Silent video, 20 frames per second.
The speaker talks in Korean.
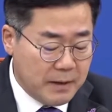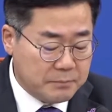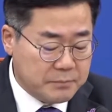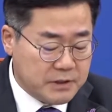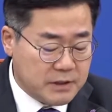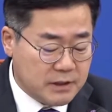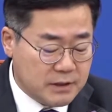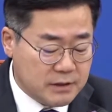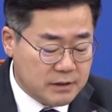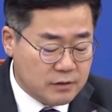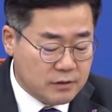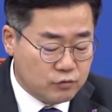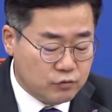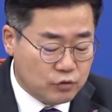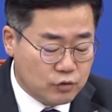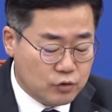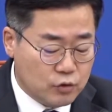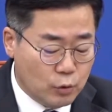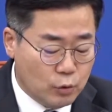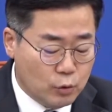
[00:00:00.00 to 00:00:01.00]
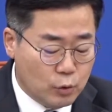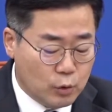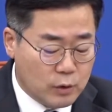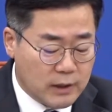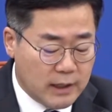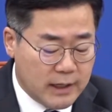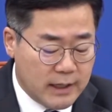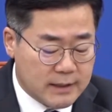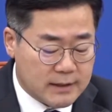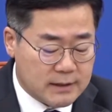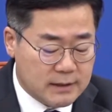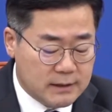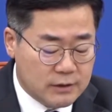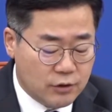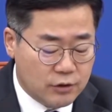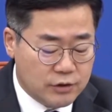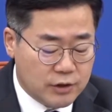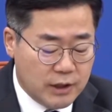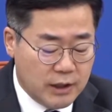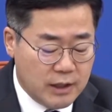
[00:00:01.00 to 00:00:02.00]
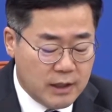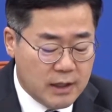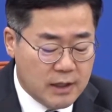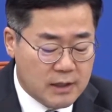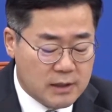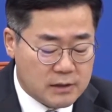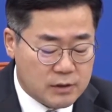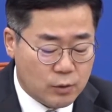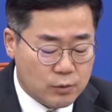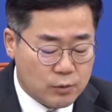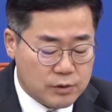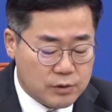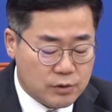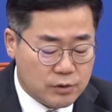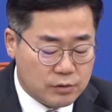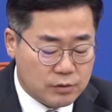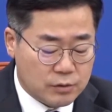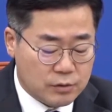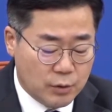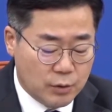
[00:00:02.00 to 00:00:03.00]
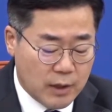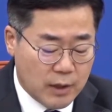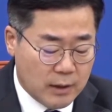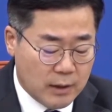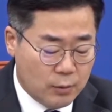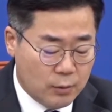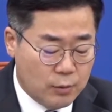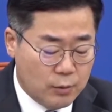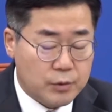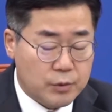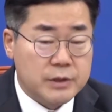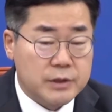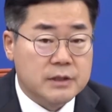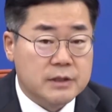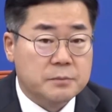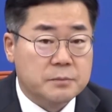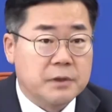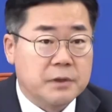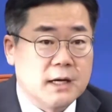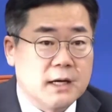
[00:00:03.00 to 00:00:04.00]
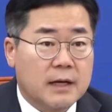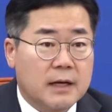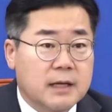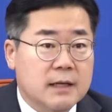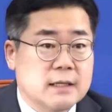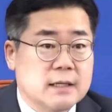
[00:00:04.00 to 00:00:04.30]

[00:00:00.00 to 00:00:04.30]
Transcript: 뺨치는 국정농단의 증거들이 속속 드러나고 있습니다.